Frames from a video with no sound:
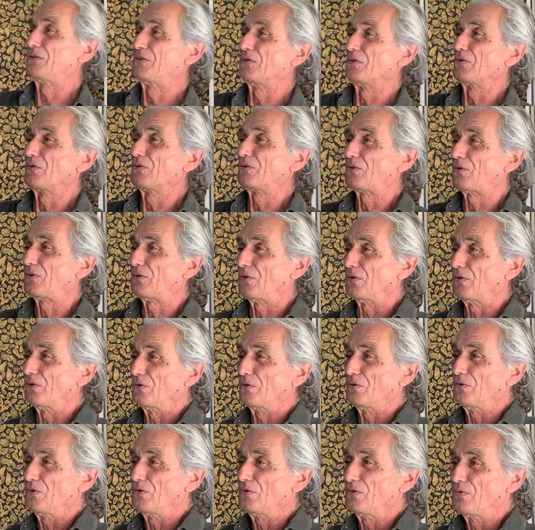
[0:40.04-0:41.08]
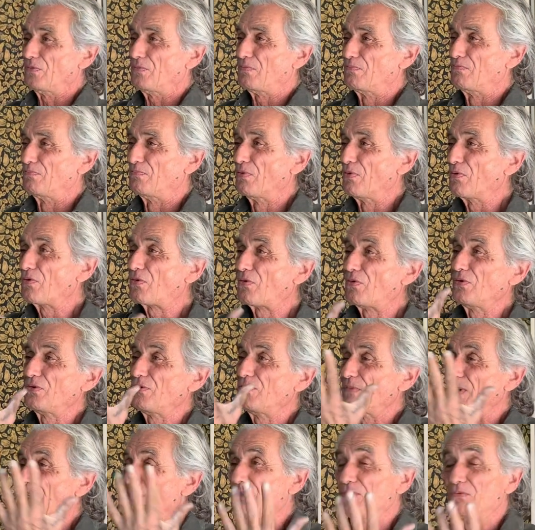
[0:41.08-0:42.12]
Donc euh,
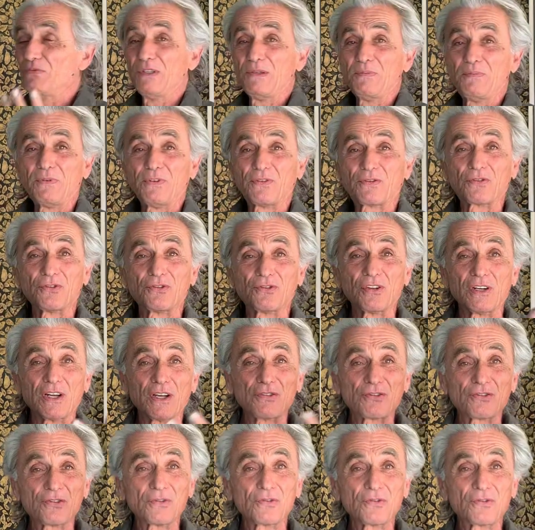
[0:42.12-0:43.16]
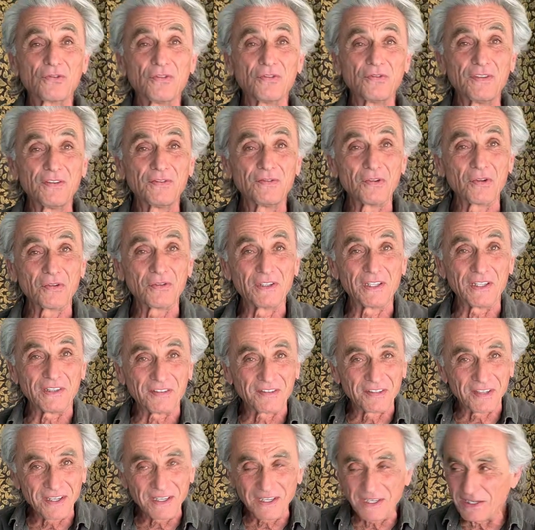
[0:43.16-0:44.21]
beaucoup de mes nuits, puisque j'ai la chance de vivre dans le
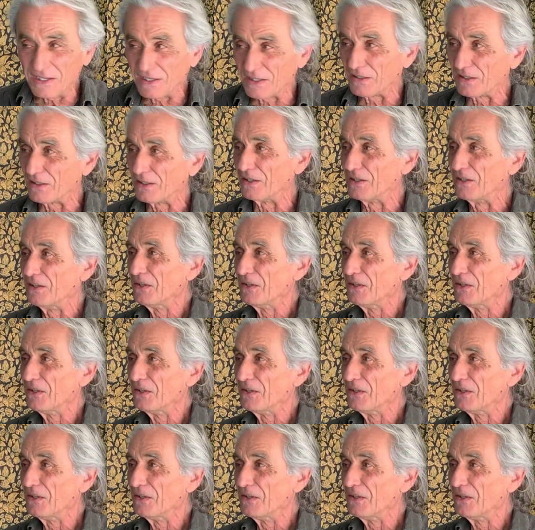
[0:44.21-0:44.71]
désert,